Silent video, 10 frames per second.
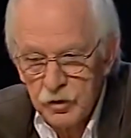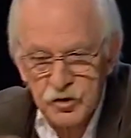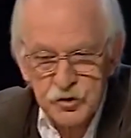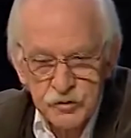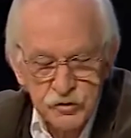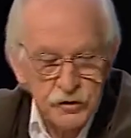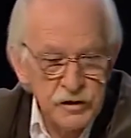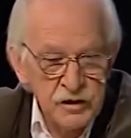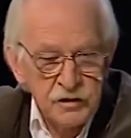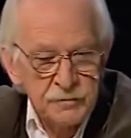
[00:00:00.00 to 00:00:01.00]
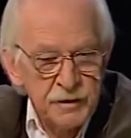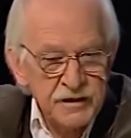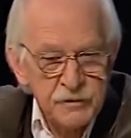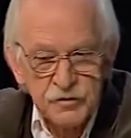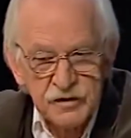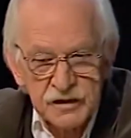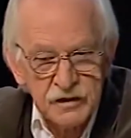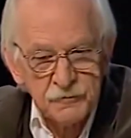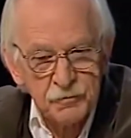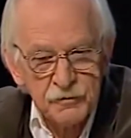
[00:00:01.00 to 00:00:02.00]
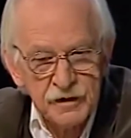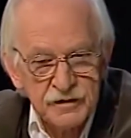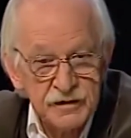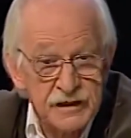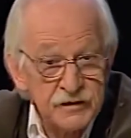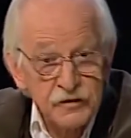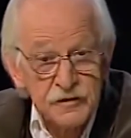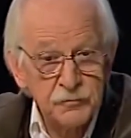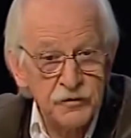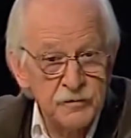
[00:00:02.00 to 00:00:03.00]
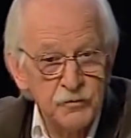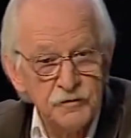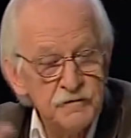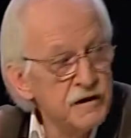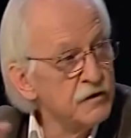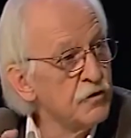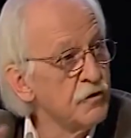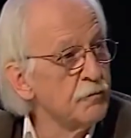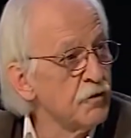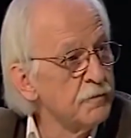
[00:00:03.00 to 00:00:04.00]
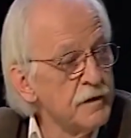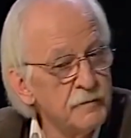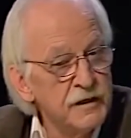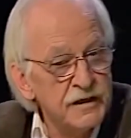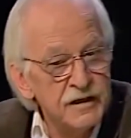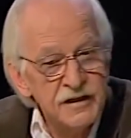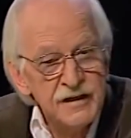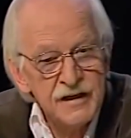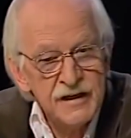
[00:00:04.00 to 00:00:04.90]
lo suyo y lo repartimos entre los pobres, entonces podemos vivir todos prósperamente.